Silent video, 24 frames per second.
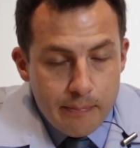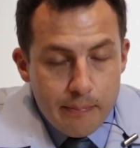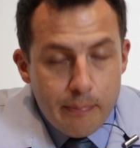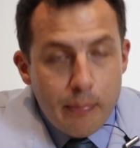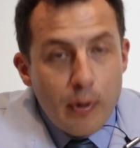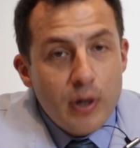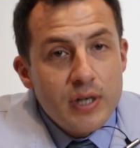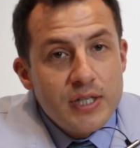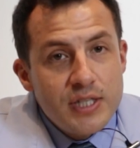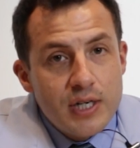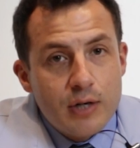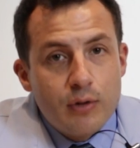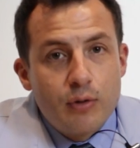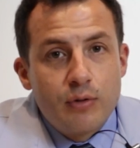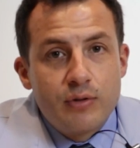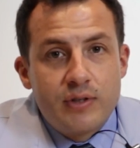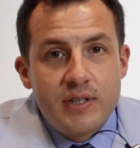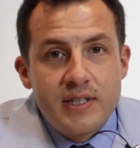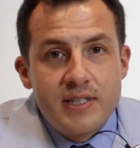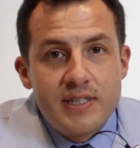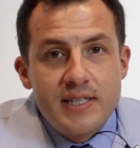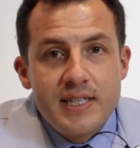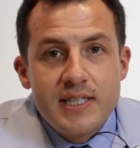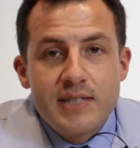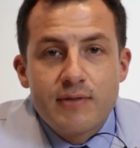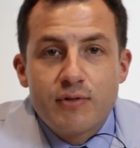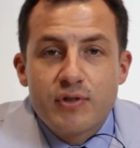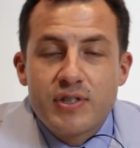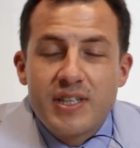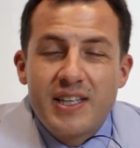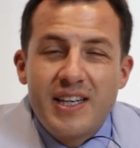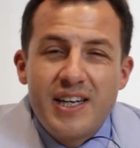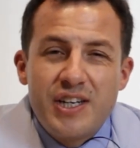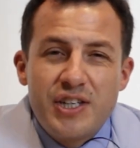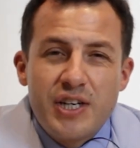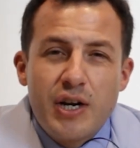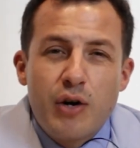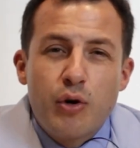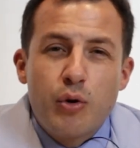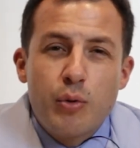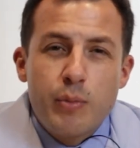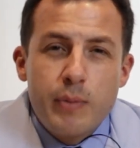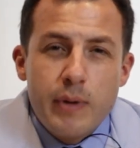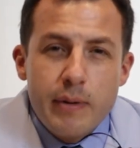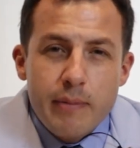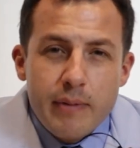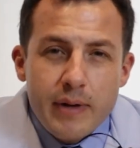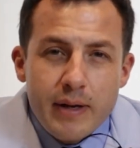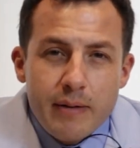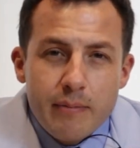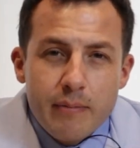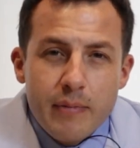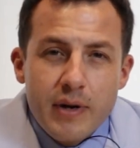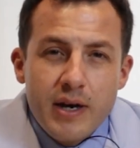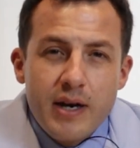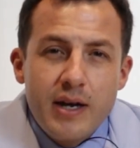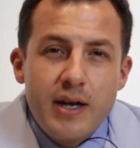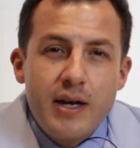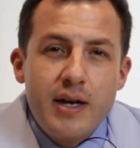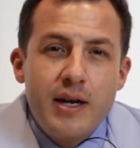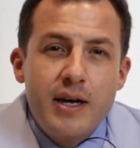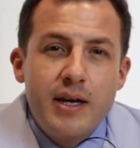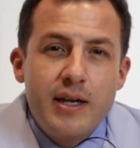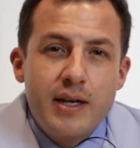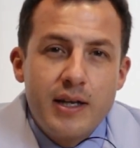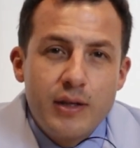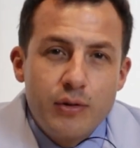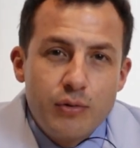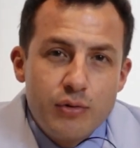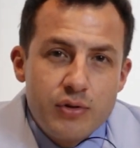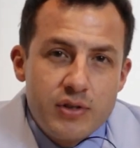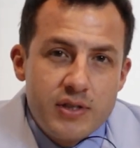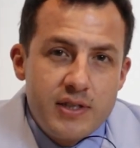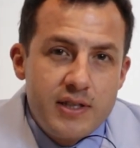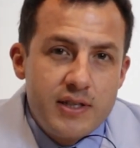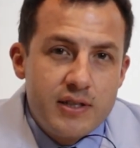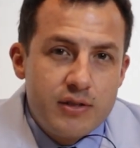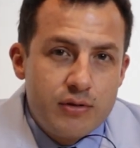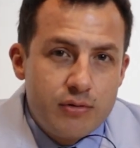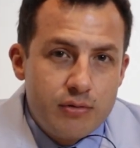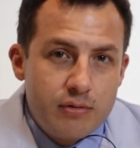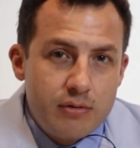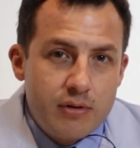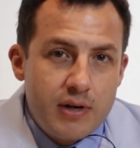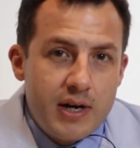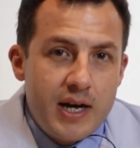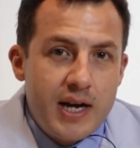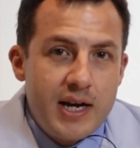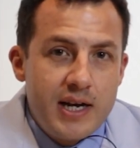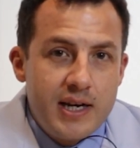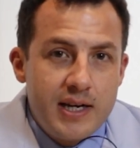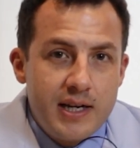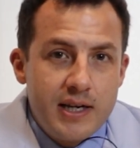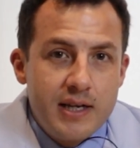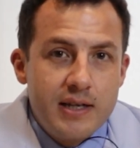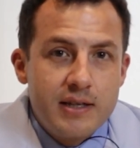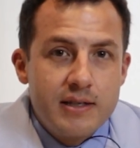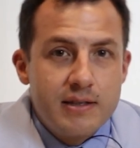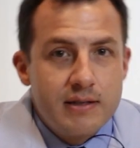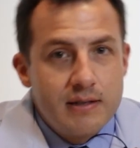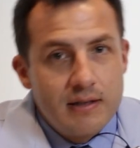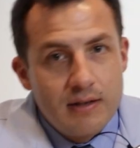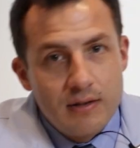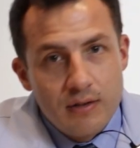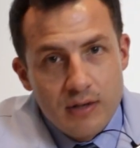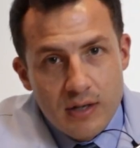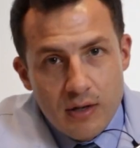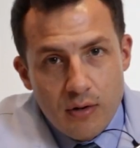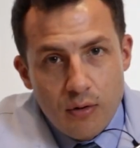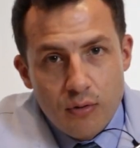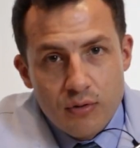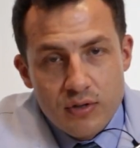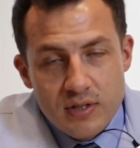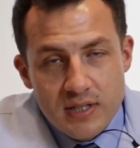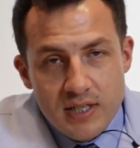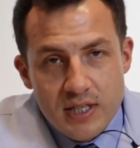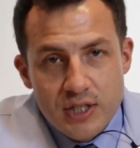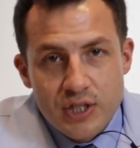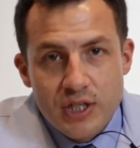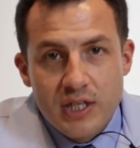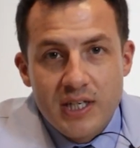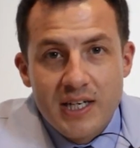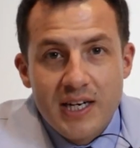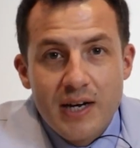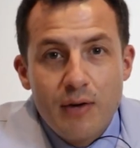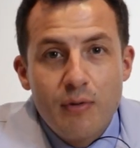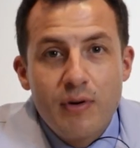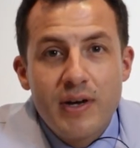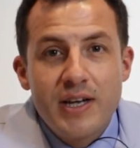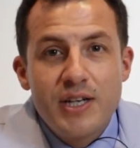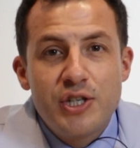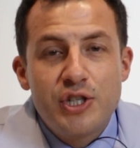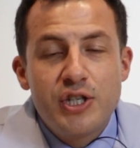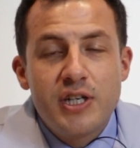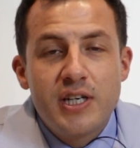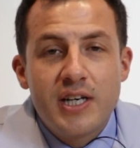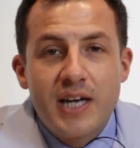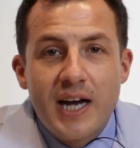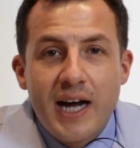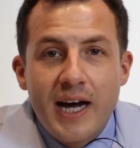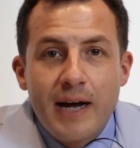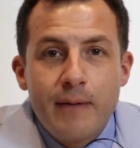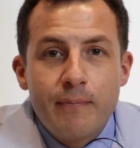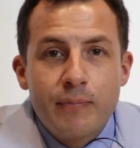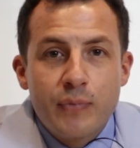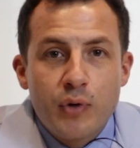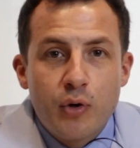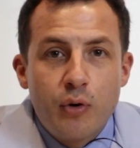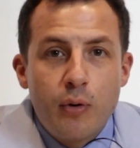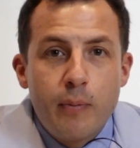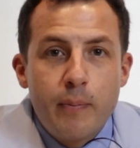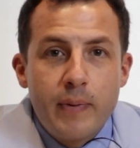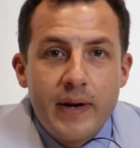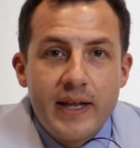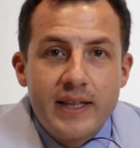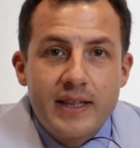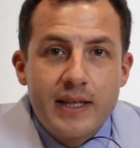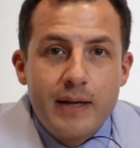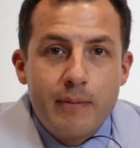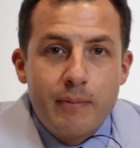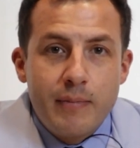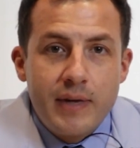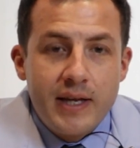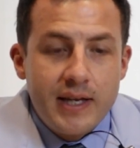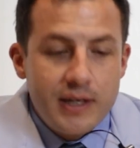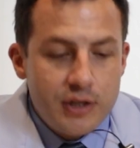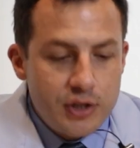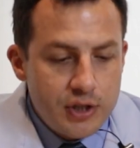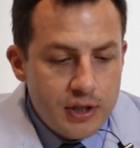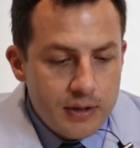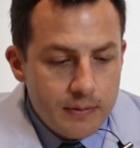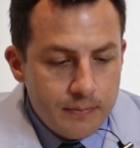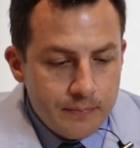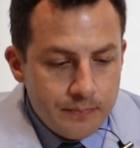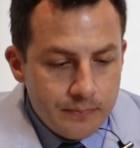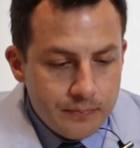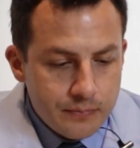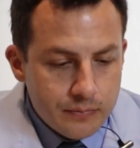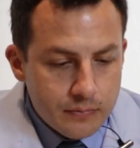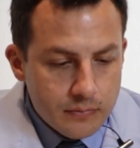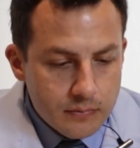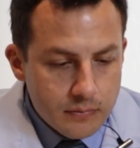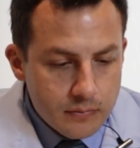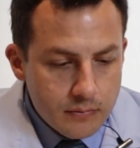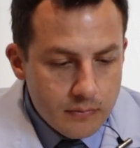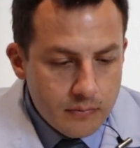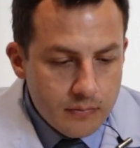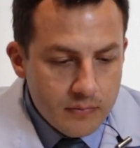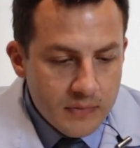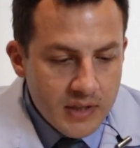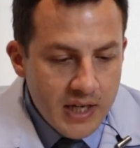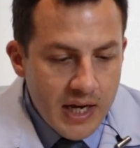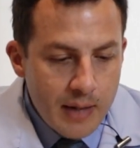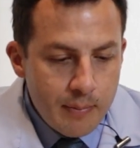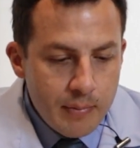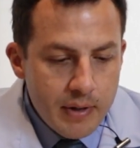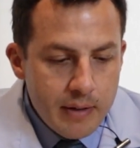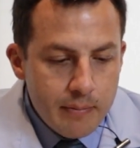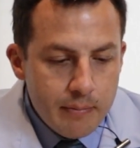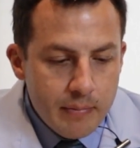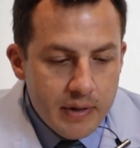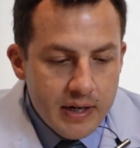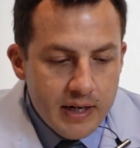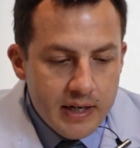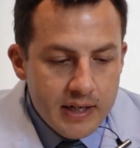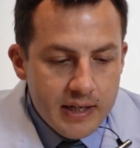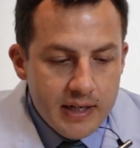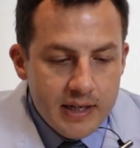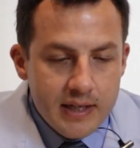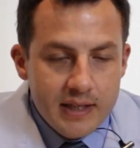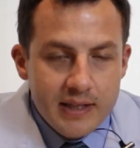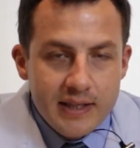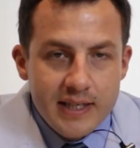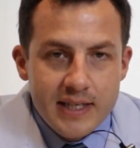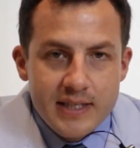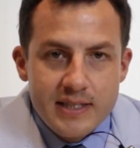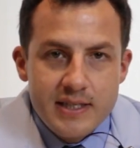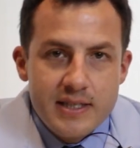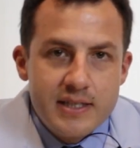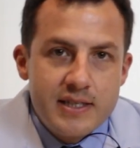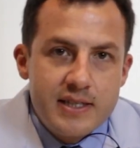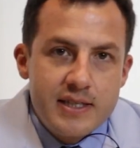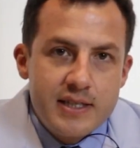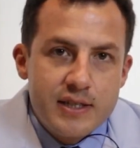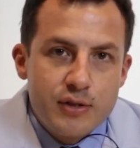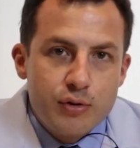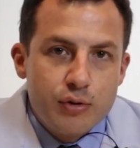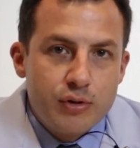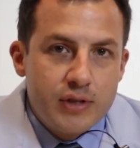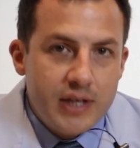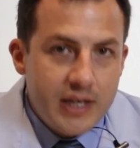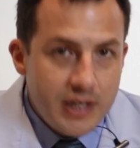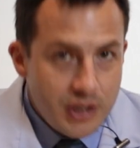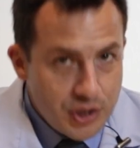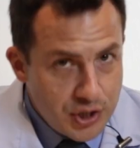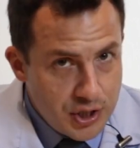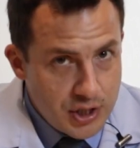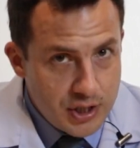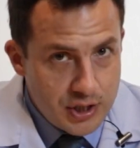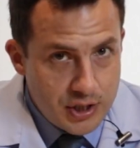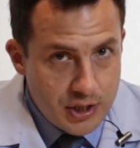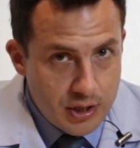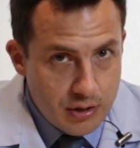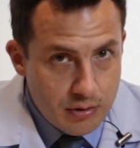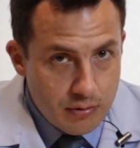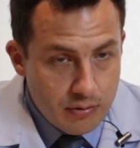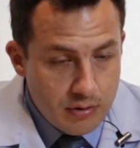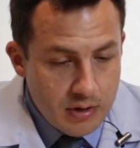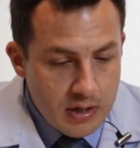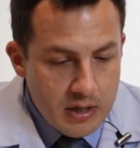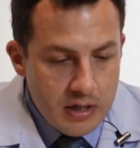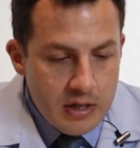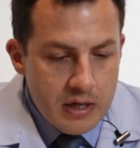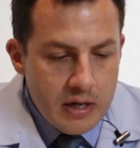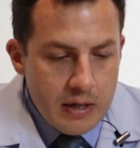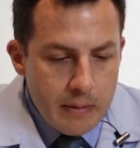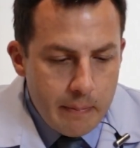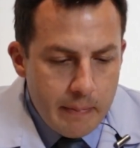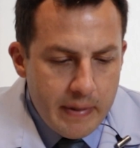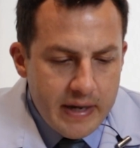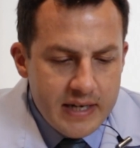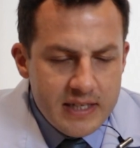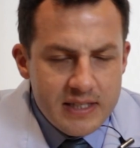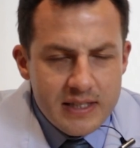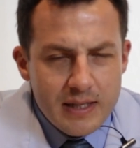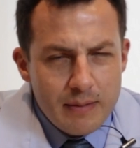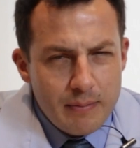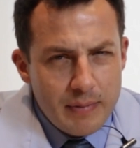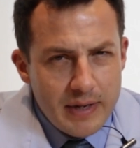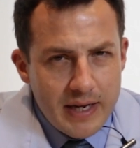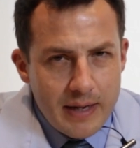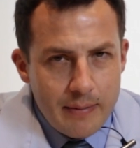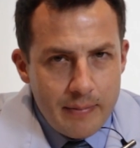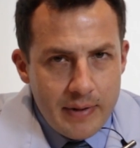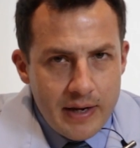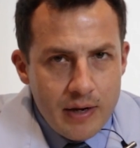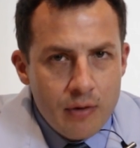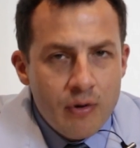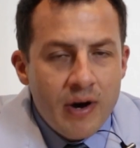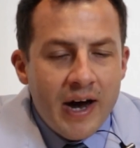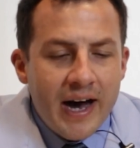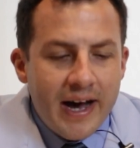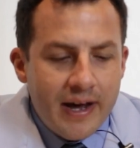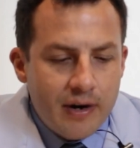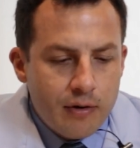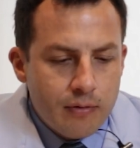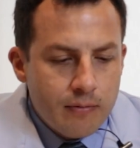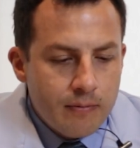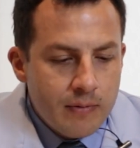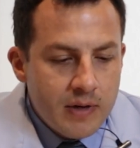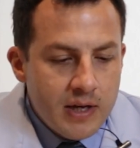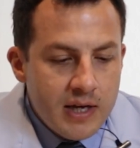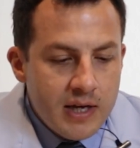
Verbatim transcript: Pode acontecer se você deixar alguma membrana do cisto ali, ou seja, não retirar completamente a membrana desse cisto dentígero, mas também é meio raro.